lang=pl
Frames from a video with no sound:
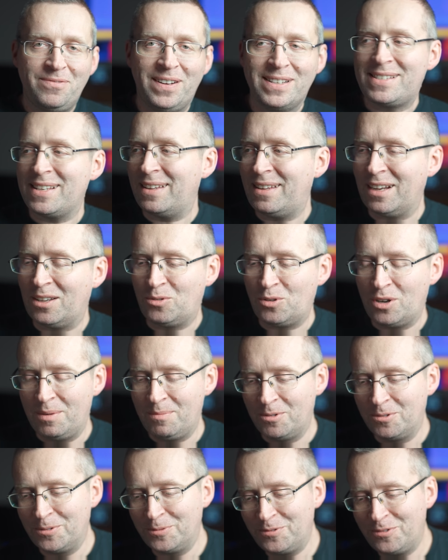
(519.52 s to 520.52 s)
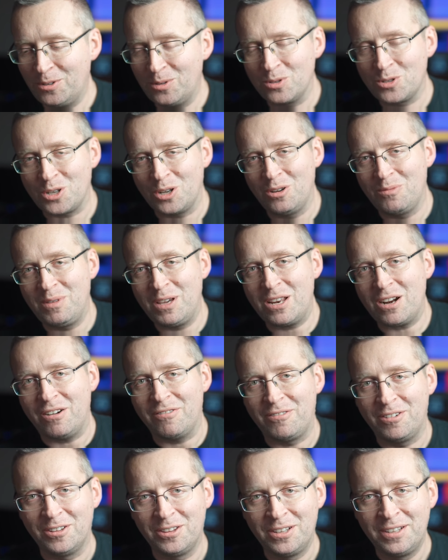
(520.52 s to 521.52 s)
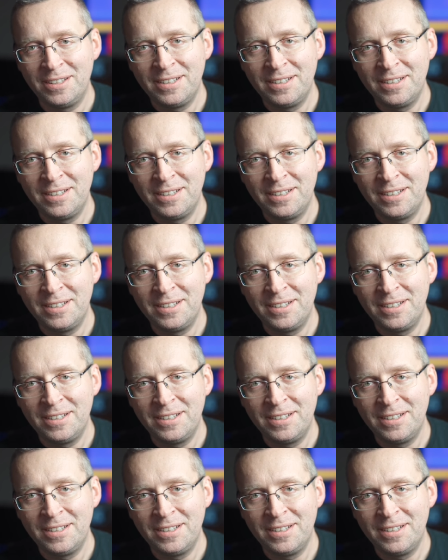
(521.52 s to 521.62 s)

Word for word: faceta, któremu wyłączono mikrofon. No